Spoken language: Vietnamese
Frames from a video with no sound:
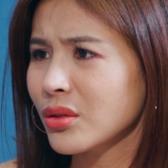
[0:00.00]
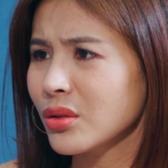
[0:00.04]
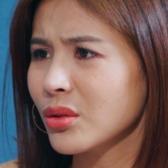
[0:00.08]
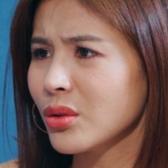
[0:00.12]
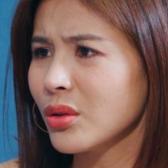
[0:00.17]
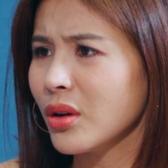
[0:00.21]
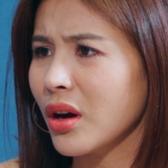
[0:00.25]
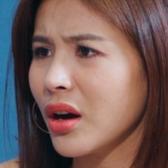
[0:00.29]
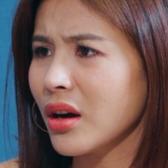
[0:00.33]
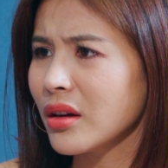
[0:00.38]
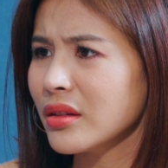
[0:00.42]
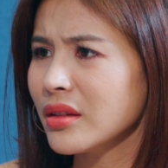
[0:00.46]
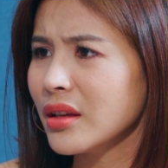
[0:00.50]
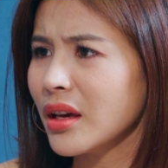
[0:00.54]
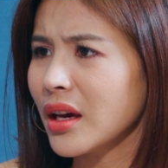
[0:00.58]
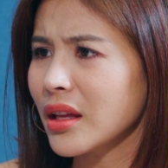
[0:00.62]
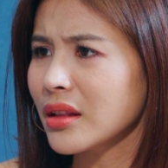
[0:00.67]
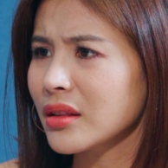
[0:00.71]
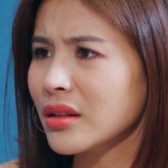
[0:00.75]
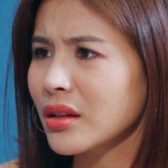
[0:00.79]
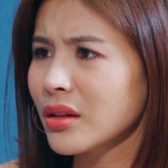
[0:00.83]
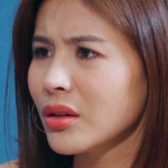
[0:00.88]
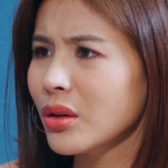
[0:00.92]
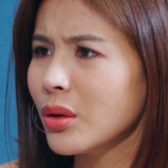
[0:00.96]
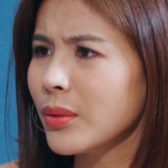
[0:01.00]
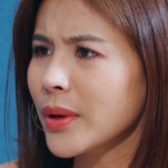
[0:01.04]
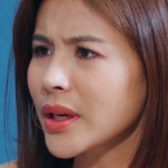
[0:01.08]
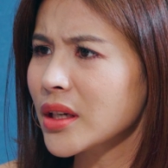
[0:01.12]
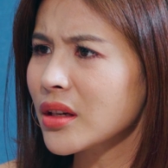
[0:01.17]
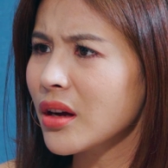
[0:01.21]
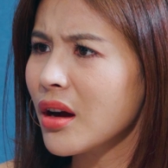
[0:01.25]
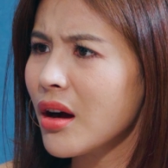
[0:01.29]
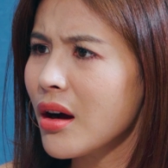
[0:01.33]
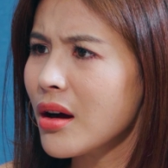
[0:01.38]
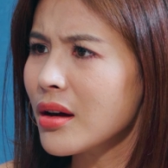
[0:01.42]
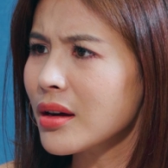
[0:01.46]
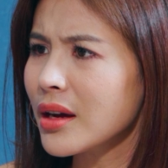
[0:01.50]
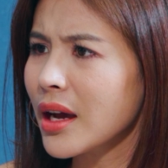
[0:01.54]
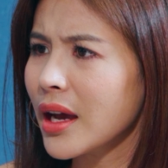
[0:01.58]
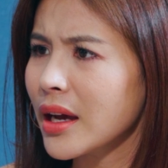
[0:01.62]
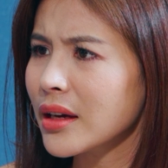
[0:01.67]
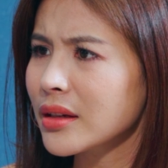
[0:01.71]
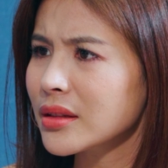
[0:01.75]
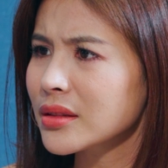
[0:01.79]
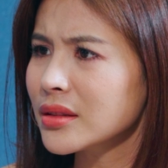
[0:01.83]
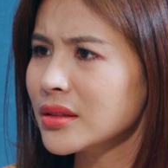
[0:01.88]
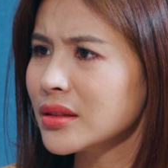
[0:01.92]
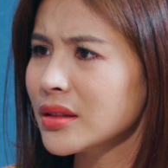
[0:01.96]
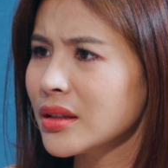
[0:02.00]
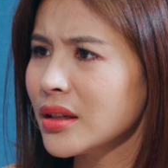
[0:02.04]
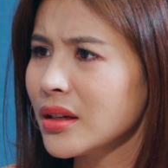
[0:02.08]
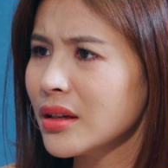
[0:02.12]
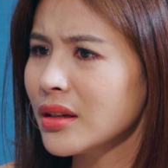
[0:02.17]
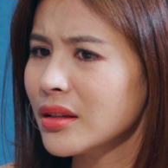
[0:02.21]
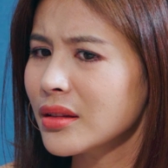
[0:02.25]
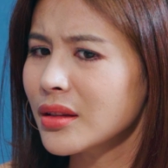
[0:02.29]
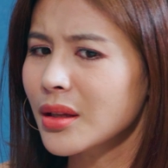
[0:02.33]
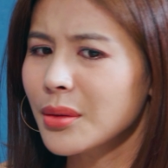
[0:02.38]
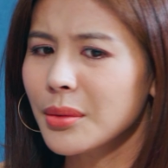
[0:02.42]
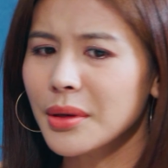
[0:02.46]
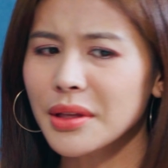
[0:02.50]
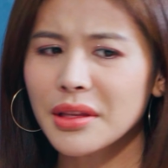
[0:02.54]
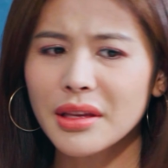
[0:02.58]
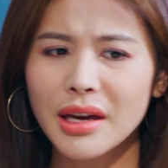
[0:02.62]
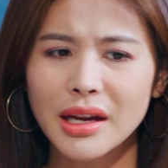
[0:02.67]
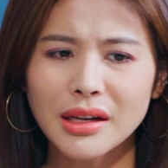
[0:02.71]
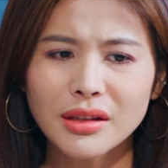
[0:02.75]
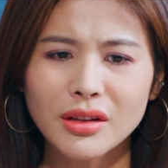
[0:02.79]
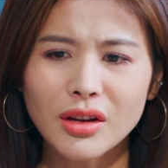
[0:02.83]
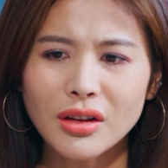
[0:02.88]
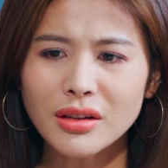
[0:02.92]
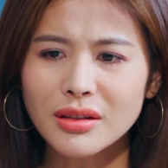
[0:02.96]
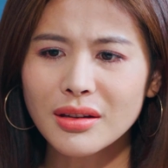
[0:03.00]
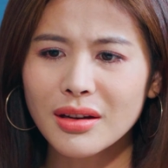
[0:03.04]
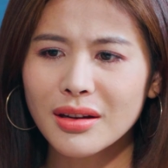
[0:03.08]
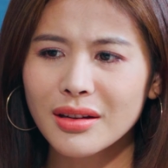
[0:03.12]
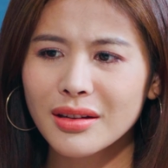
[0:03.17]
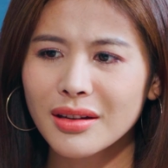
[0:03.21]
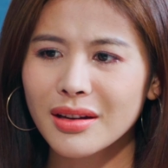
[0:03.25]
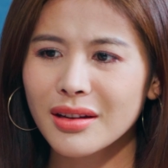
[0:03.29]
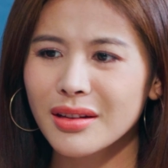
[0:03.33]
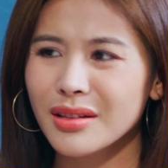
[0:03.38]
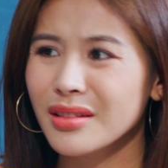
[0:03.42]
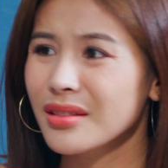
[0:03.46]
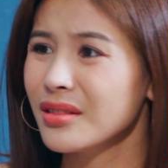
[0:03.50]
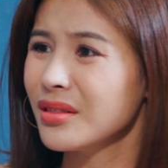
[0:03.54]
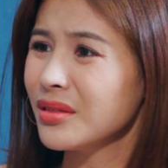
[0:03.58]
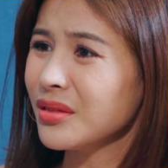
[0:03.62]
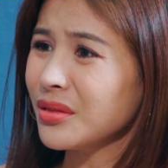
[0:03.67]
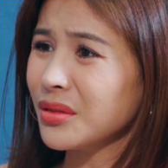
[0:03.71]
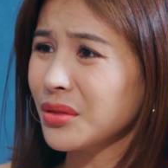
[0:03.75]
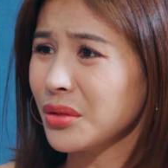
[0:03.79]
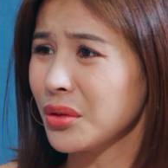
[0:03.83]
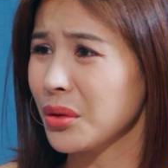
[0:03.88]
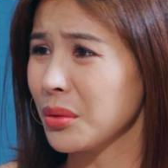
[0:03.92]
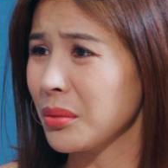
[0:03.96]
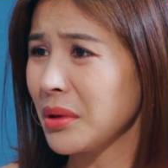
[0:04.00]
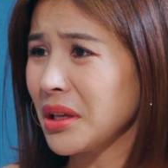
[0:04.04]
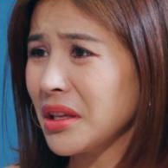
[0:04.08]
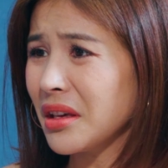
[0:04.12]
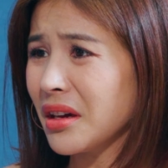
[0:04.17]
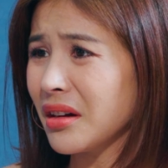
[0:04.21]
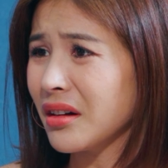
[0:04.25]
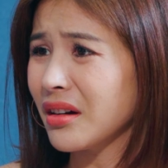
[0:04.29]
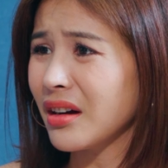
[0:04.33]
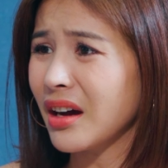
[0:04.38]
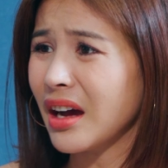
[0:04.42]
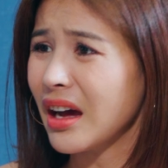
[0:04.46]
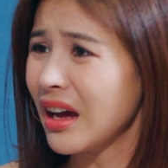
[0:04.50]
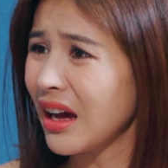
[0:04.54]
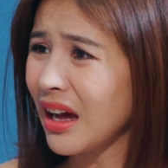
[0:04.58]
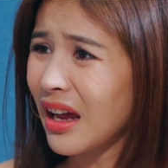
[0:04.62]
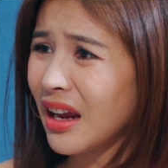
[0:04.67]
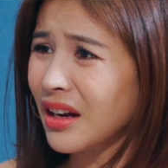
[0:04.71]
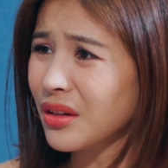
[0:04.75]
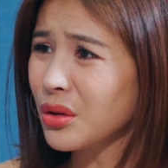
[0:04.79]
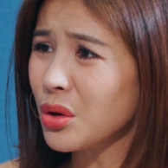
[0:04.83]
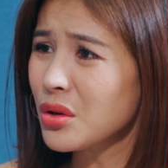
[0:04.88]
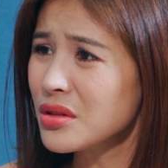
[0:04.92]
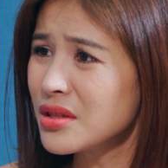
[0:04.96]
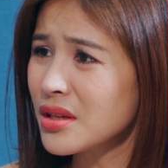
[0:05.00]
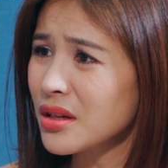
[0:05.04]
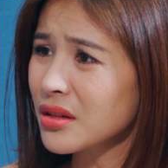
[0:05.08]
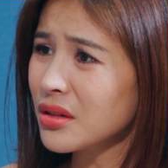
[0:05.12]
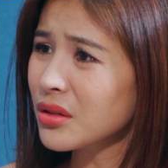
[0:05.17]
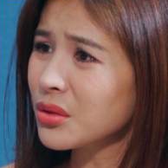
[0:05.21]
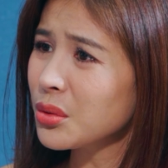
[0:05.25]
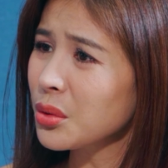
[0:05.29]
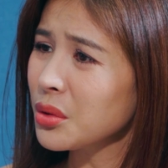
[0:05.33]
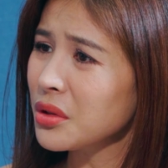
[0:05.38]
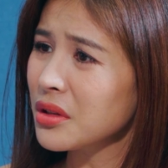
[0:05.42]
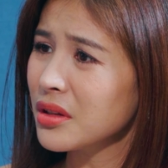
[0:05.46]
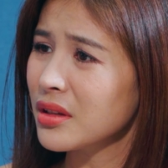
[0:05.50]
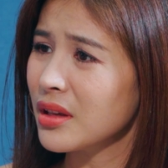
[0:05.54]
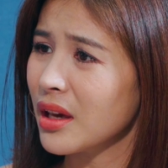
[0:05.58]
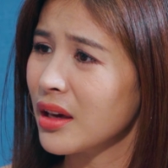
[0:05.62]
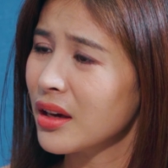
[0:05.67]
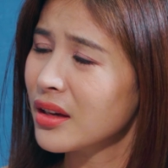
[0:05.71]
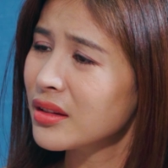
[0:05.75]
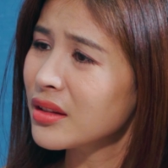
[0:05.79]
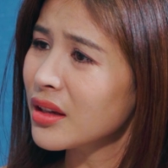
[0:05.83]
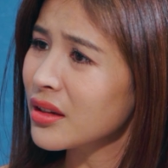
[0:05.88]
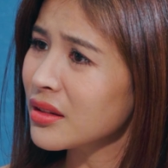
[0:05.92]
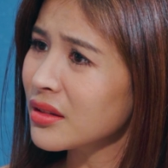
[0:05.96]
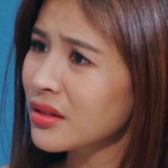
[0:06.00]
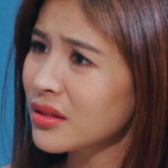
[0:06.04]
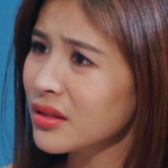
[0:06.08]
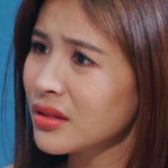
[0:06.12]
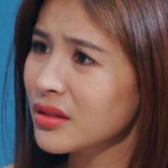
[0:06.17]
Tôi ở với anh từ lúc anh khó khăn tới bây giờ anh có cơ ngơi rồi, bây giờ anh đối xử với tôi như vậy hả Thịnh?